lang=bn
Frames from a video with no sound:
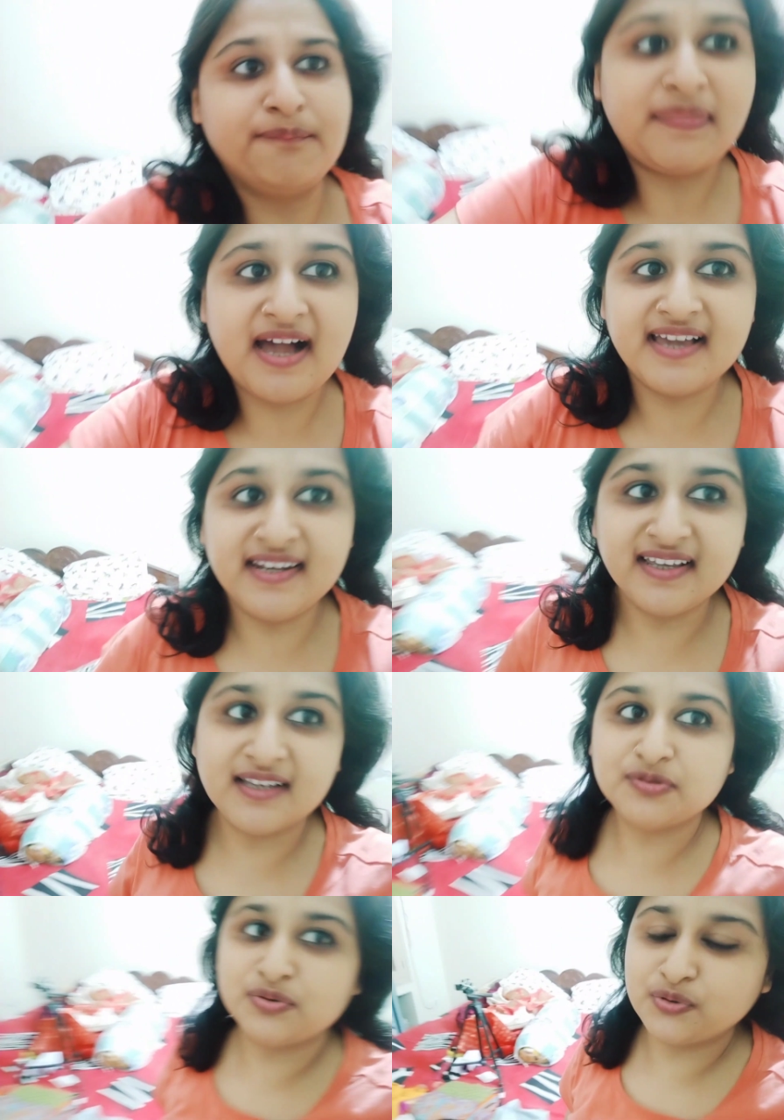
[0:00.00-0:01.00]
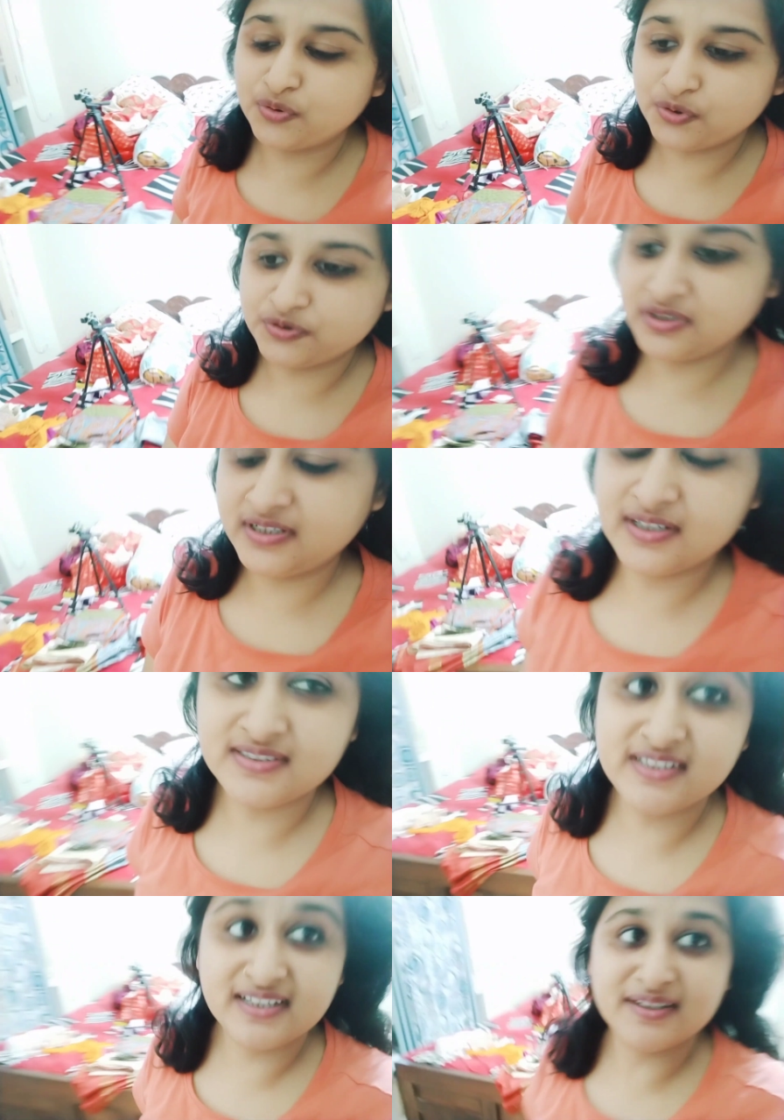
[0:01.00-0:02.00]
বাইরে এত রোদ
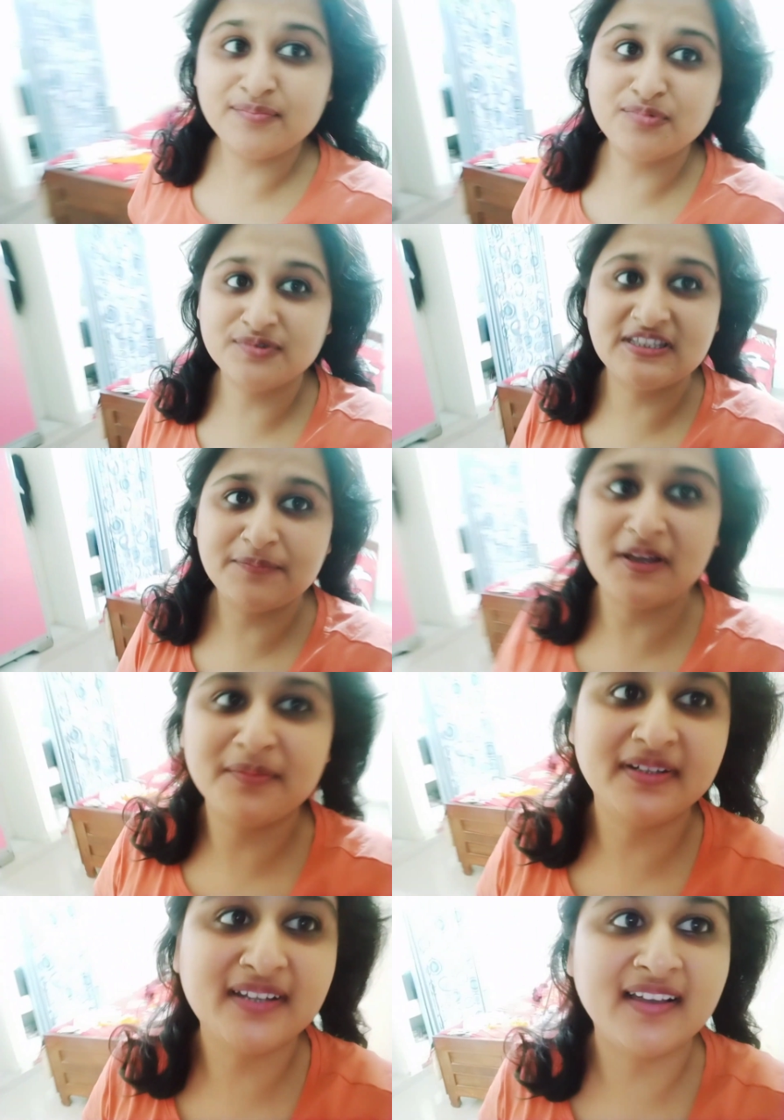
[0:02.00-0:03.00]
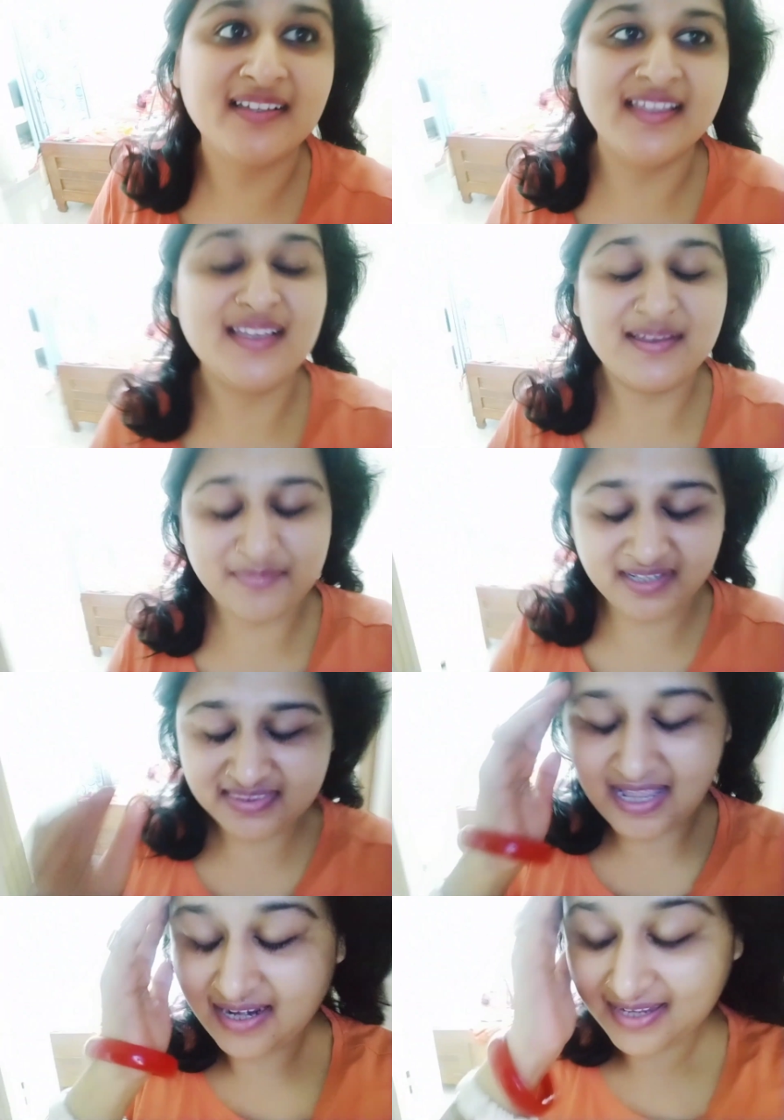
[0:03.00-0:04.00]
যে বুঝতে পারবেন না মানে
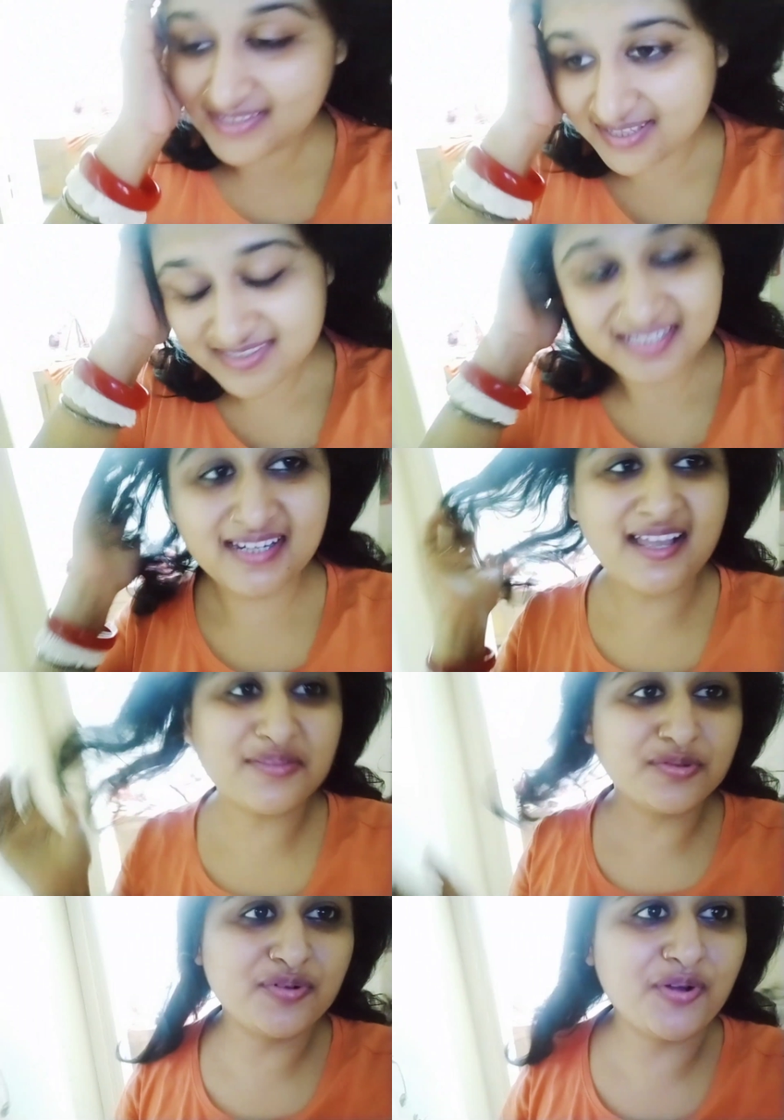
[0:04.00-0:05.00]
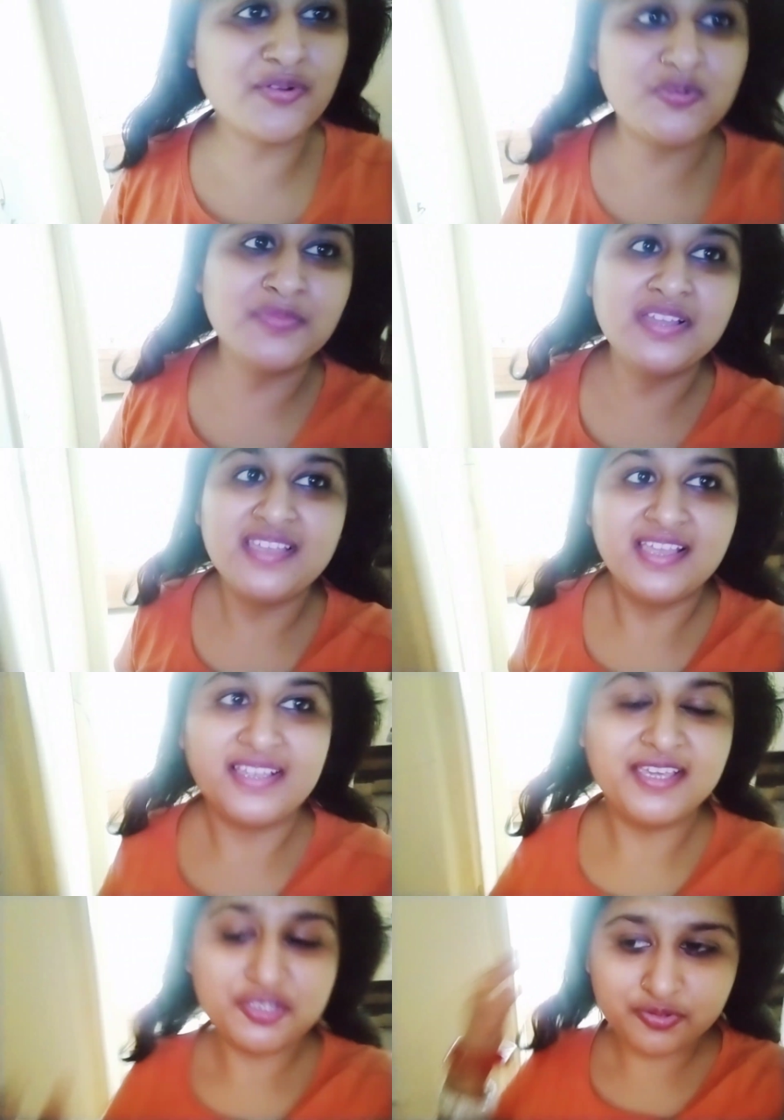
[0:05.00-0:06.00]
থাকা যাচ্ছে না এত গরম
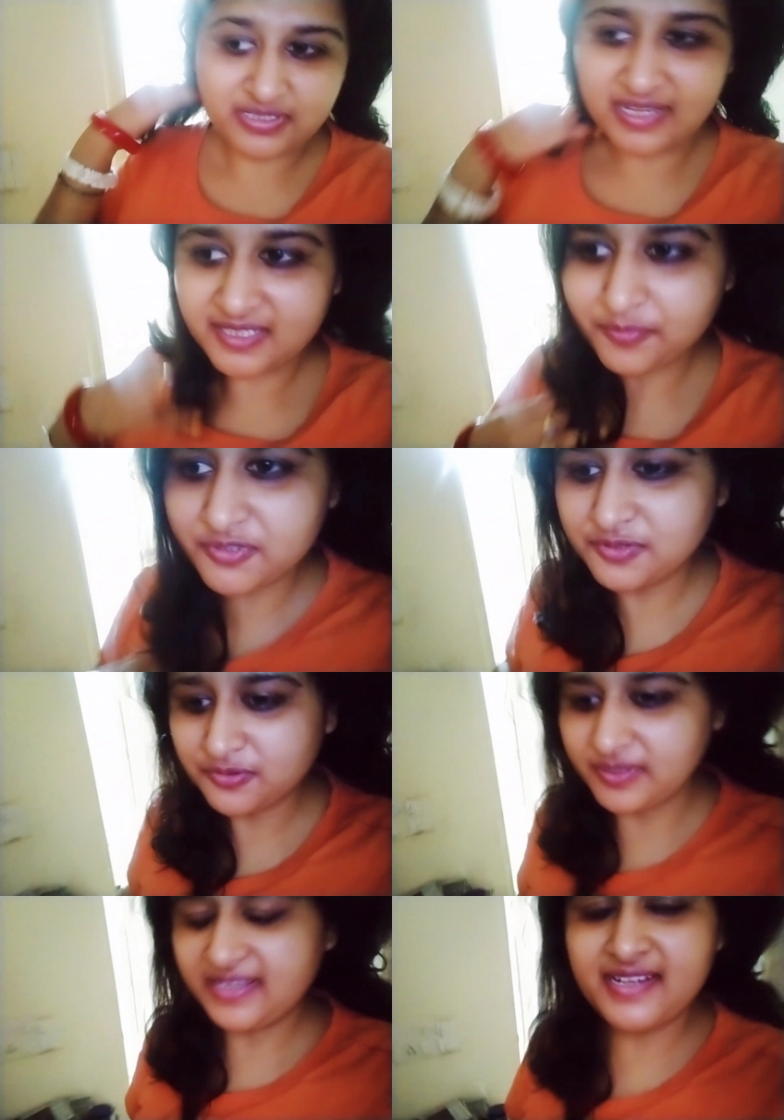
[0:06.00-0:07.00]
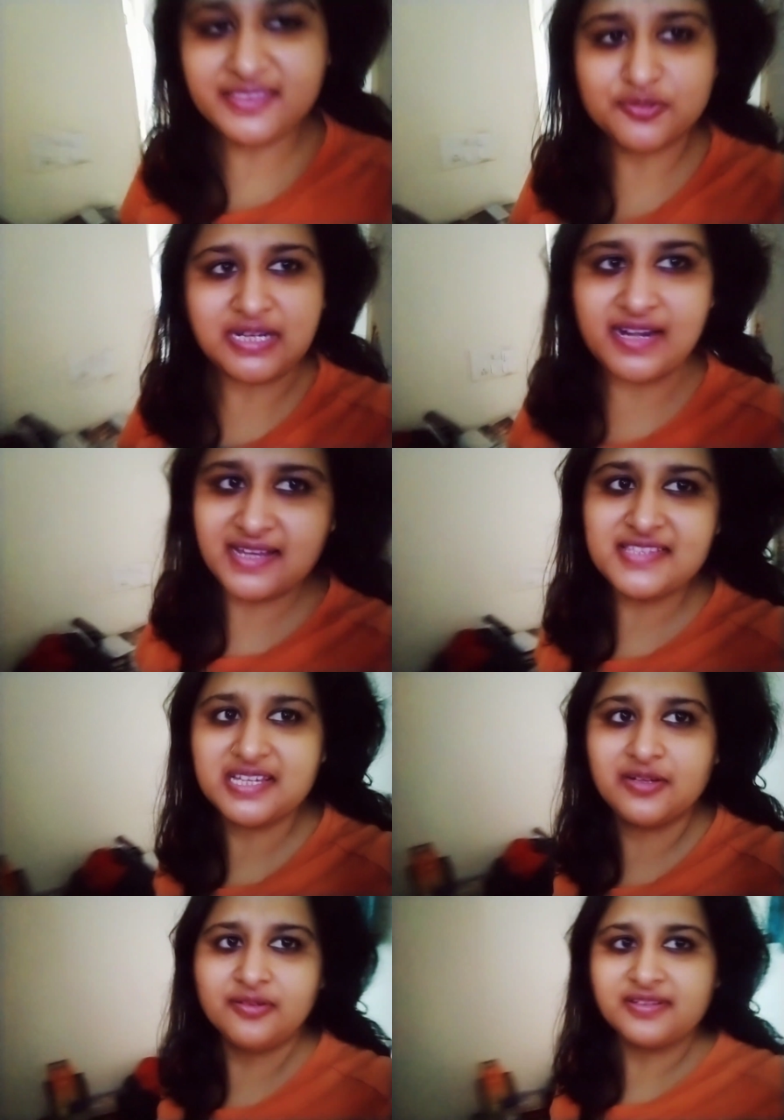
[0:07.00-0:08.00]
কিছুদিন আগে পর্যন্ত এখানে এত ঠান্ডা ছিল
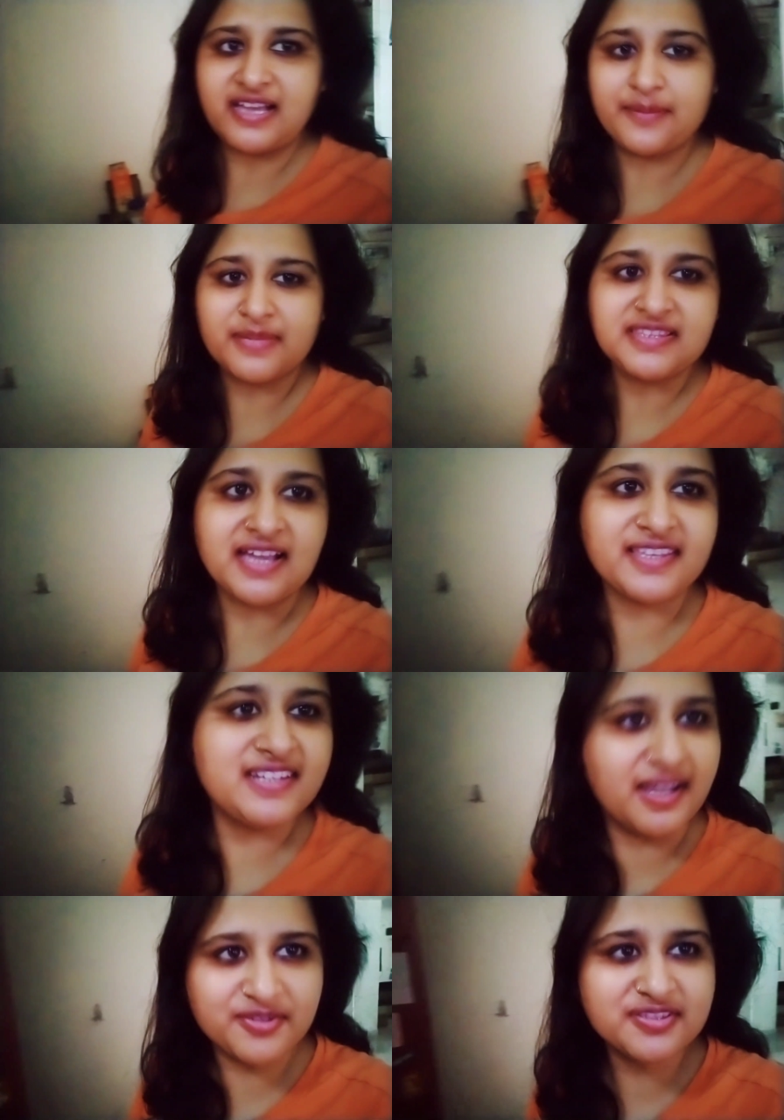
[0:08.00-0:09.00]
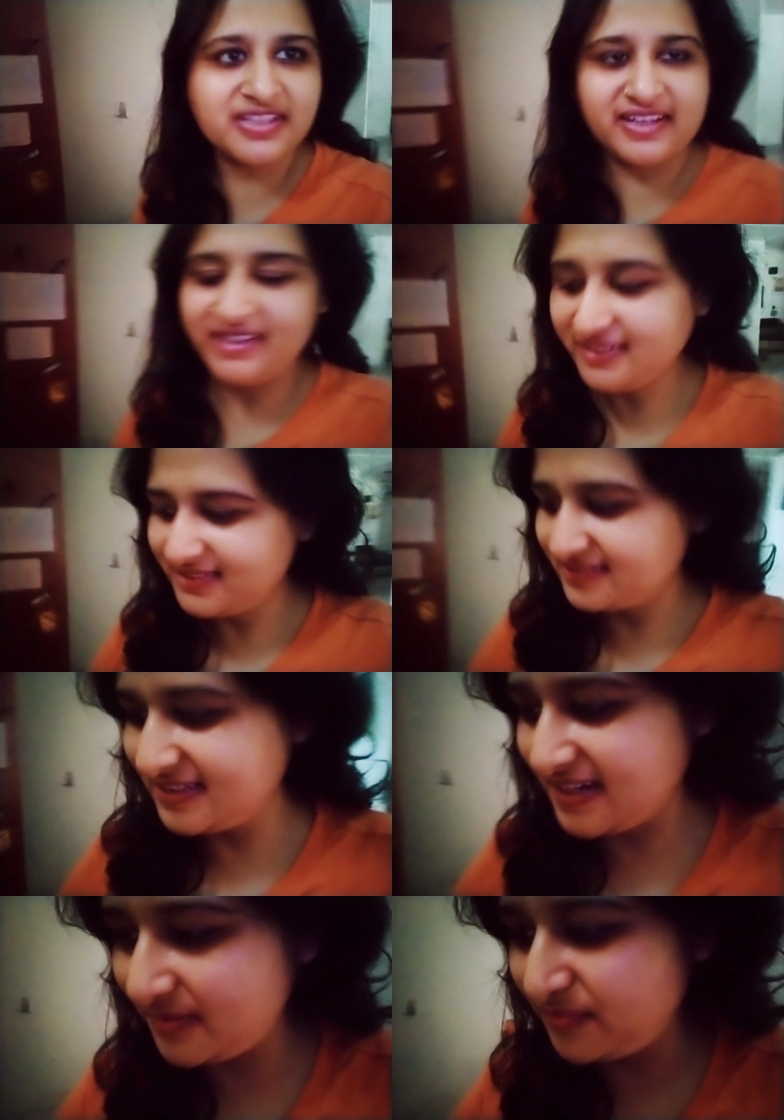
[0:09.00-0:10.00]
আমরা থাকি রাজস্থানে
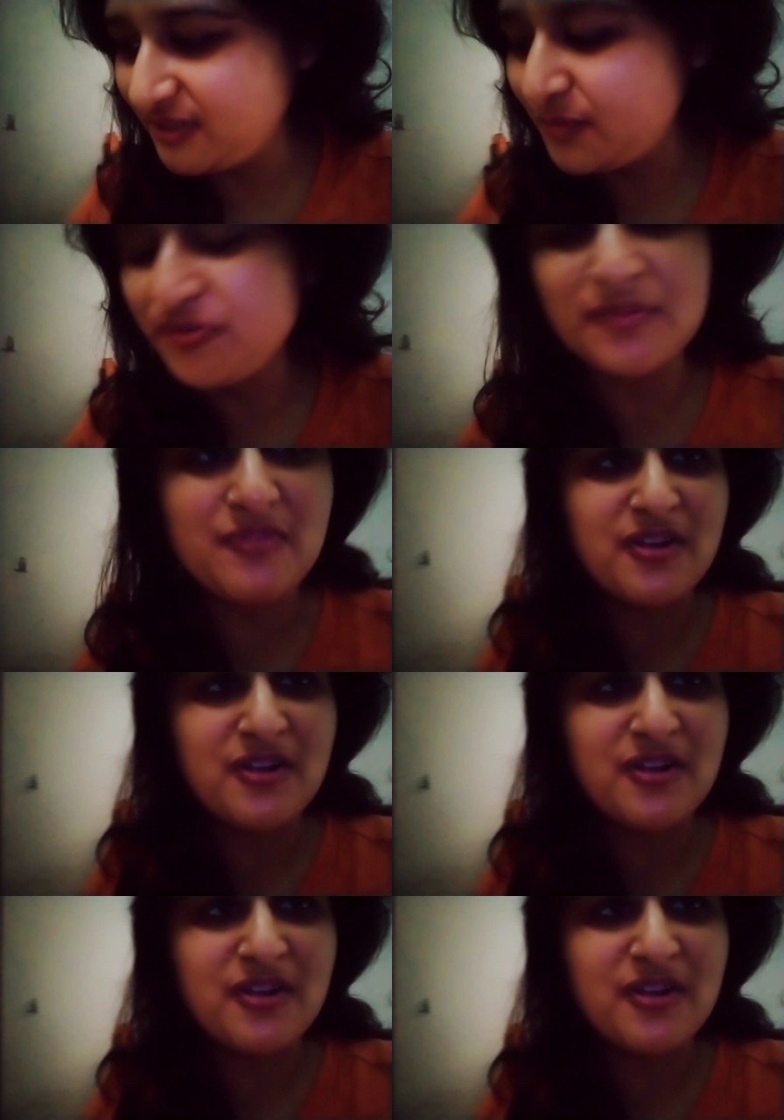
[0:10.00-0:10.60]
যারা নিয়মিত ব্লগ